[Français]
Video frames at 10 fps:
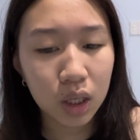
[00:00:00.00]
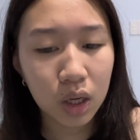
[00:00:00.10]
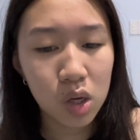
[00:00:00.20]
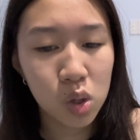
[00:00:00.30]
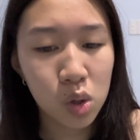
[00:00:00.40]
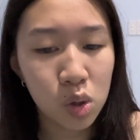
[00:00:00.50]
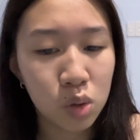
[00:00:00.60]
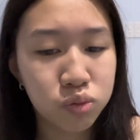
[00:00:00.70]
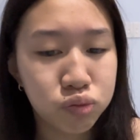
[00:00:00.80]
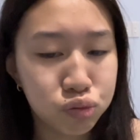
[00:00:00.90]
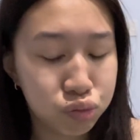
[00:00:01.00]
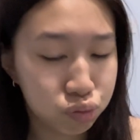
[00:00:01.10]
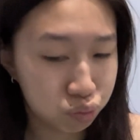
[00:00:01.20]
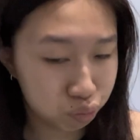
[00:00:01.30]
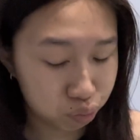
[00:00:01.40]
euh,
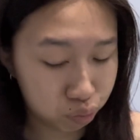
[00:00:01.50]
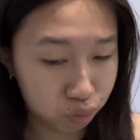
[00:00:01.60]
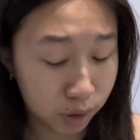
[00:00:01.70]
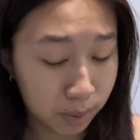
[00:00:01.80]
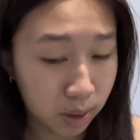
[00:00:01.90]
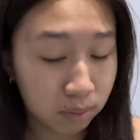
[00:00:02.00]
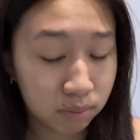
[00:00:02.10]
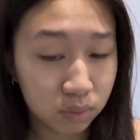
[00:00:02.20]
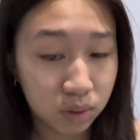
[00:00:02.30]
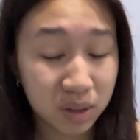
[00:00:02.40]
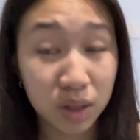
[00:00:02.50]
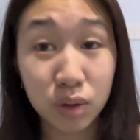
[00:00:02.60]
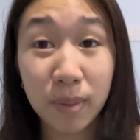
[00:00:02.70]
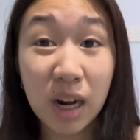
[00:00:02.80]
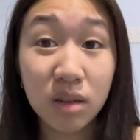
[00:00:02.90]
je sais pas,
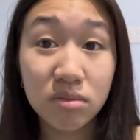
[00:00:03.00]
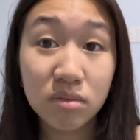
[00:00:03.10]
500 balles